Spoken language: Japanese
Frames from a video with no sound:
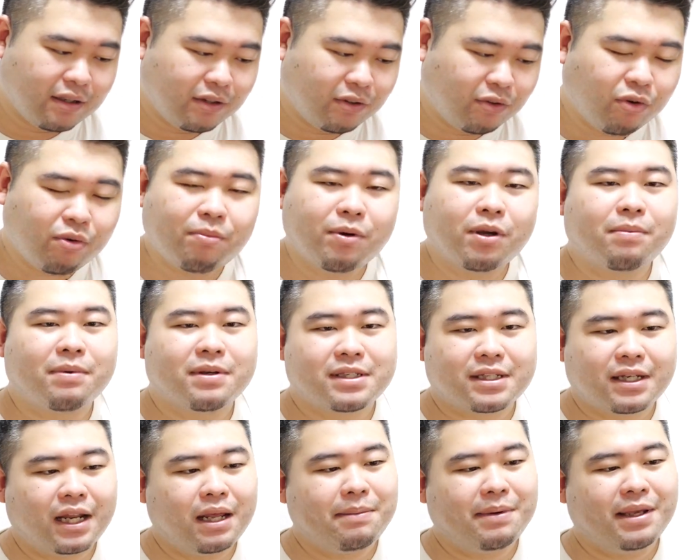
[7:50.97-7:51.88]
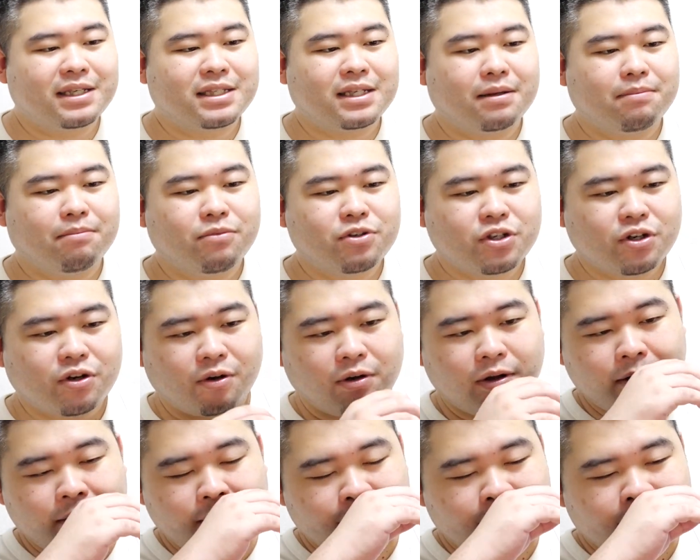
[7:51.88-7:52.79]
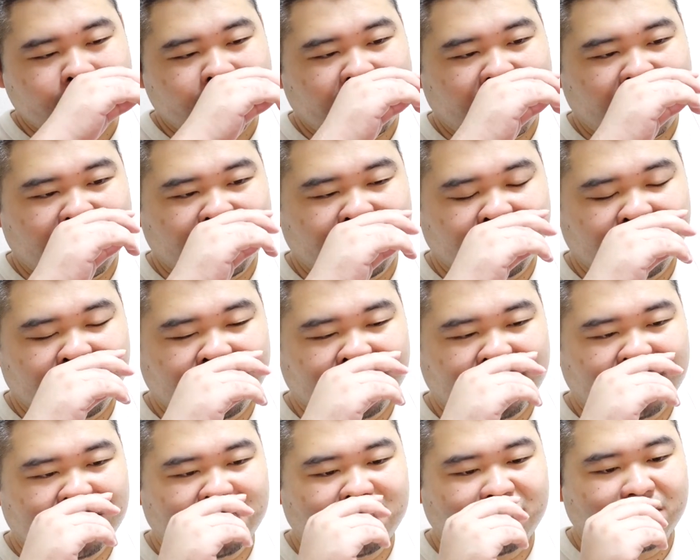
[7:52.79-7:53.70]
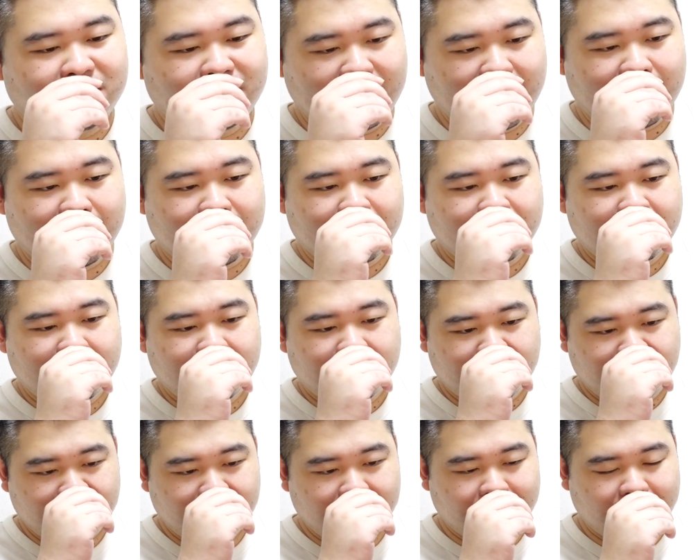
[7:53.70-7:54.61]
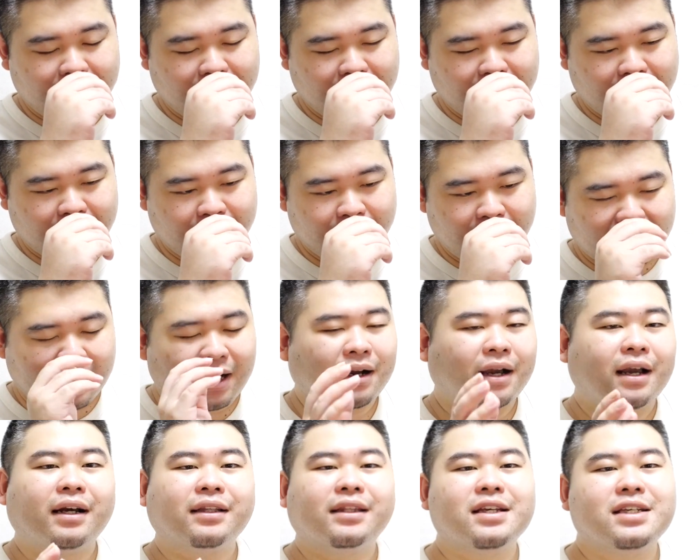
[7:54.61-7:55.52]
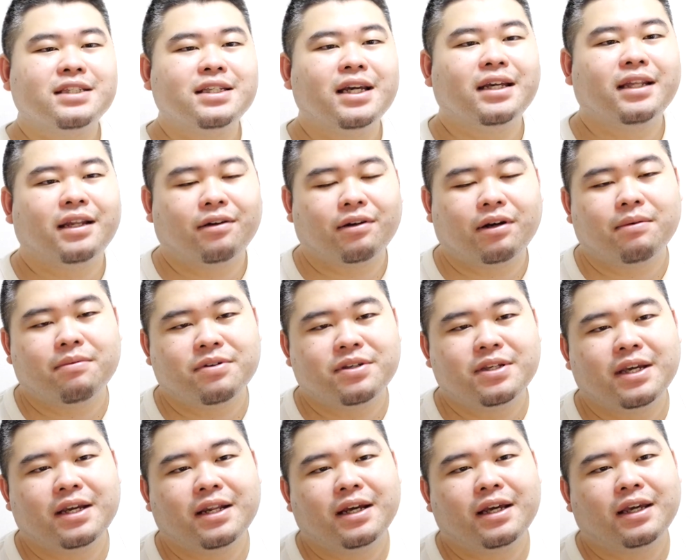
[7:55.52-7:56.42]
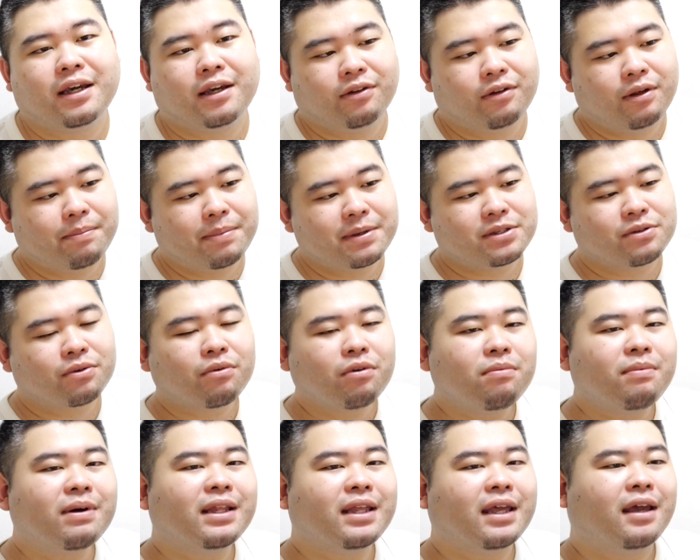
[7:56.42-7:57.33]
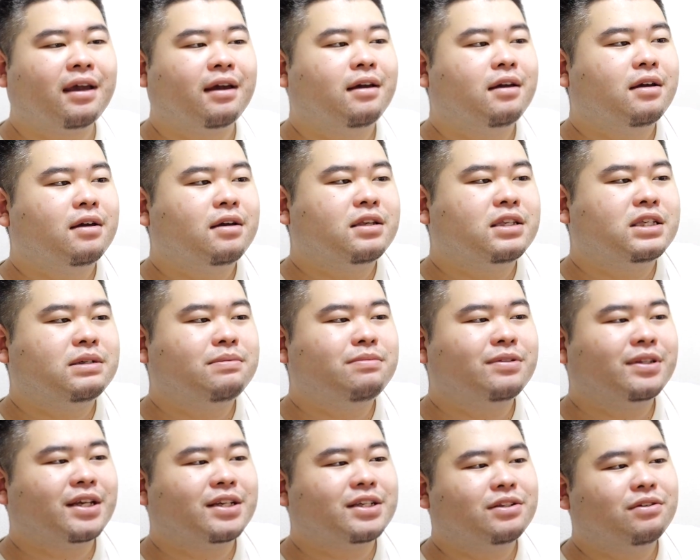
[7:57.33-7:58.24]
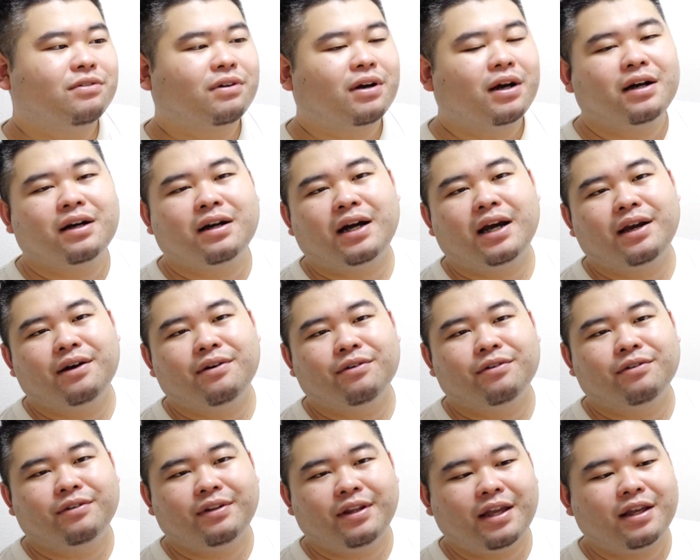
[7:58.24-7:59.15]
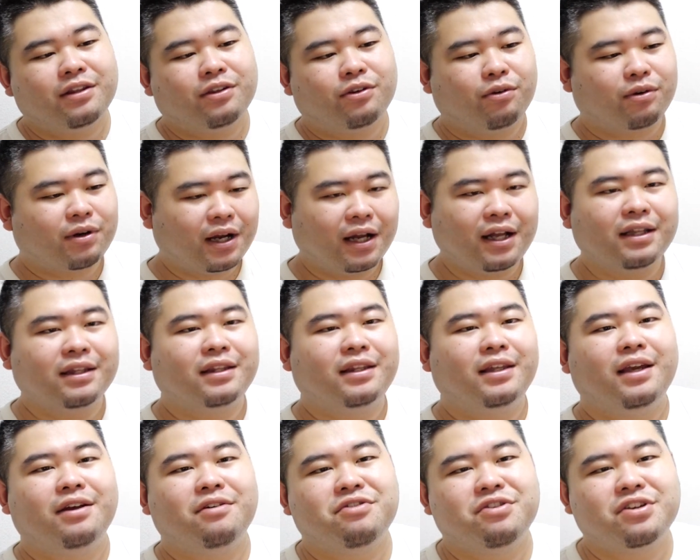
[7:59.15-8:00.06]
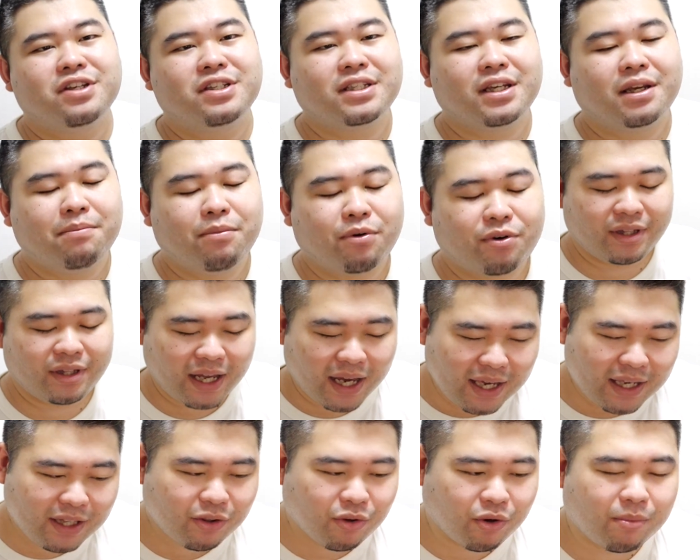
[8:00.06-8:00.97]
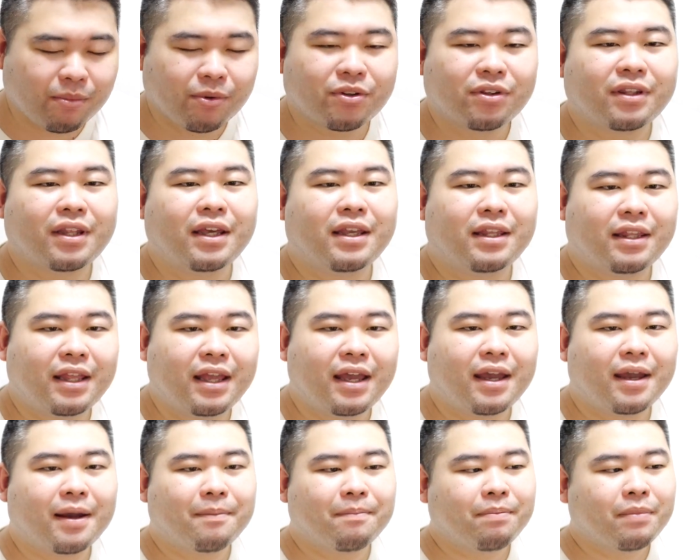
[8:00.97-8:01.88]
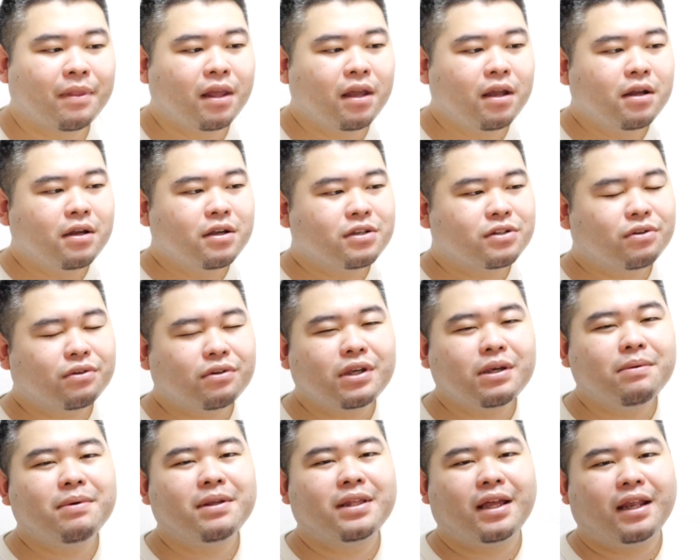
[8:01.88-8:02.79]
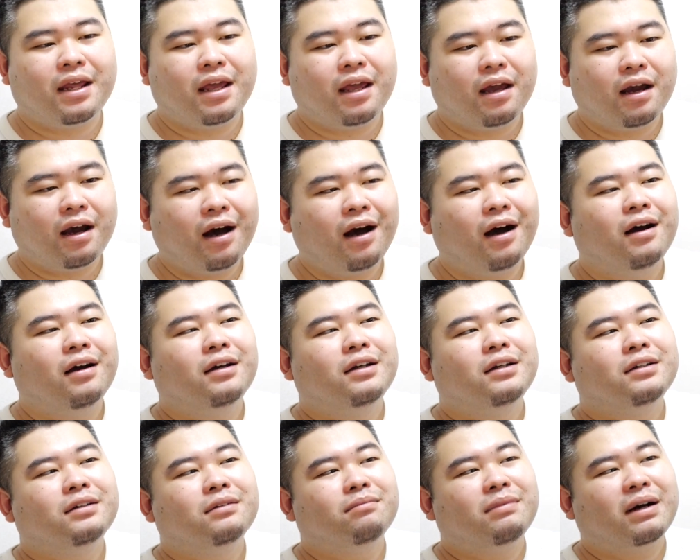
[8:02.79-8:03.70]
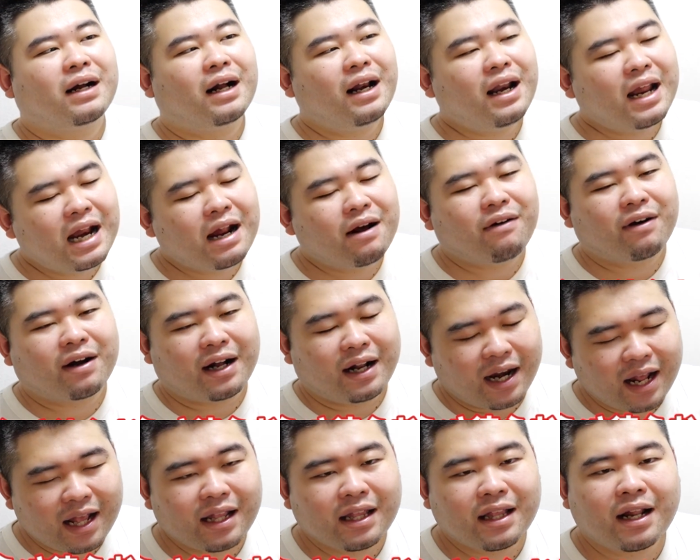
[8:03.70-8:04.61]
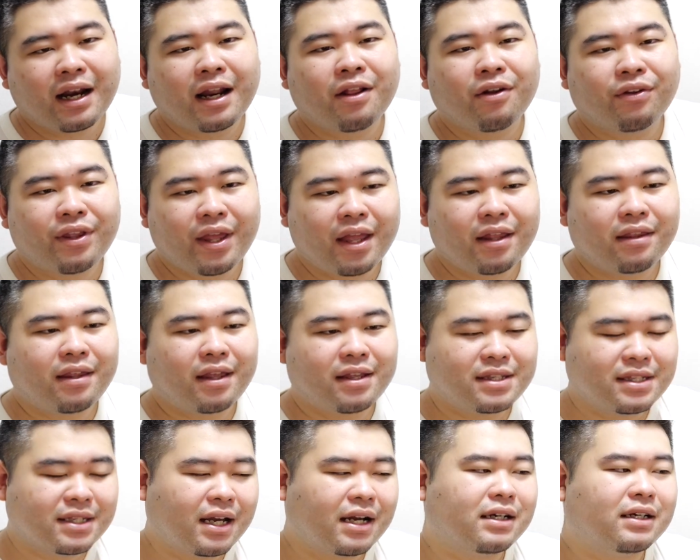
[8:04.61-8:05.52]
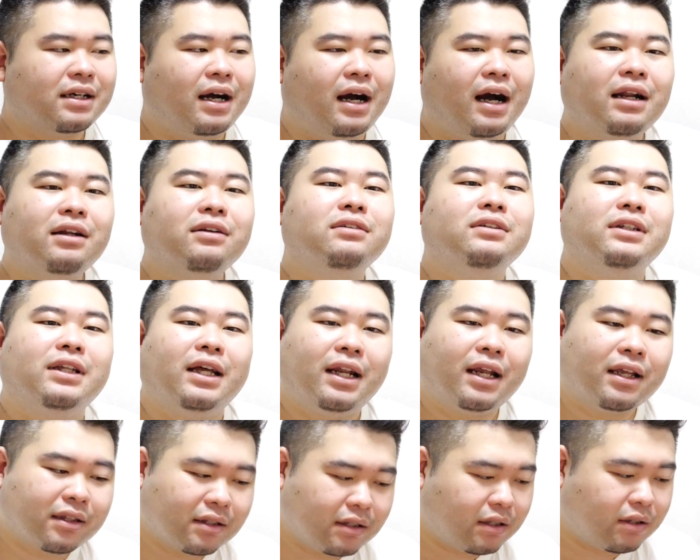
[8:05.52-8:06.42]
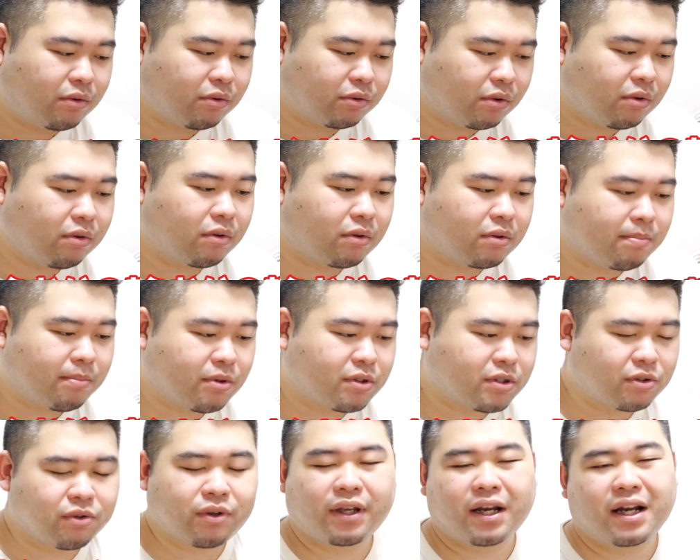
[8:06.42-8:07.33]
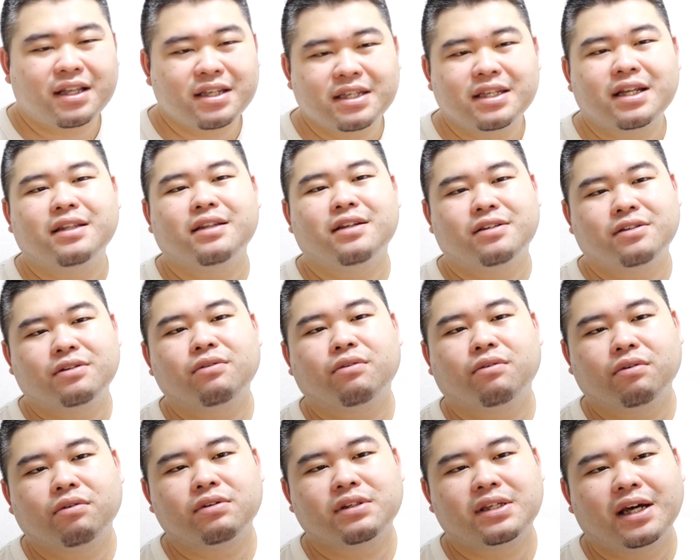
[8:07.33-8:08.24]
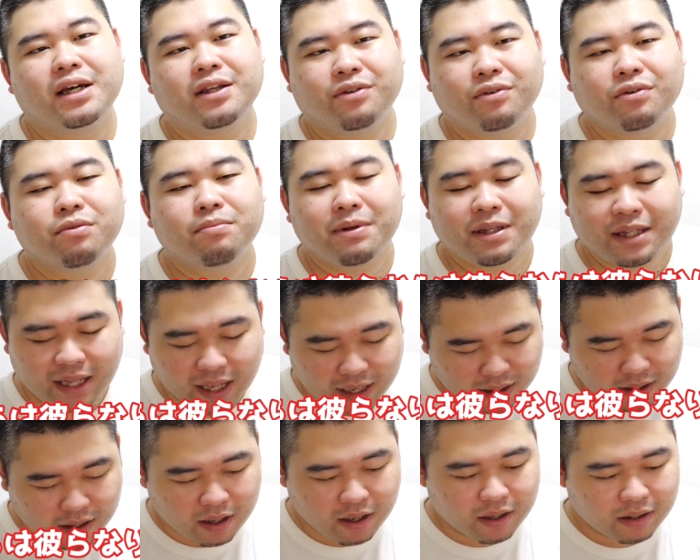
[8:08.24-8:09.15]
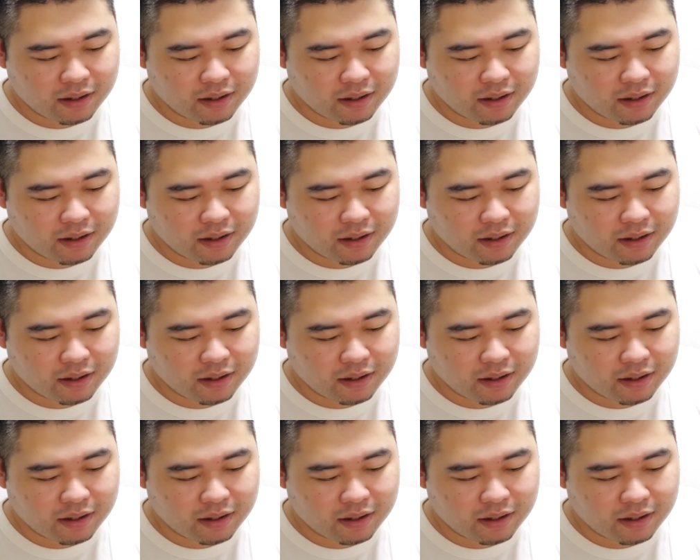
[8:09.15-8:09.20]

どう思いますかね、皆さん。もちろん、あのー、ね、まあ考え方次第なのかもしれないけど、やっぱりそこまで自分たちの考えをね、ドカンって言える自治体ないと思っていて、そういう意味でね、あ、まあ彼らは彼らなりのね、哲学があるんだなってことを僕すごい感じたんです、そこのサイトを見て。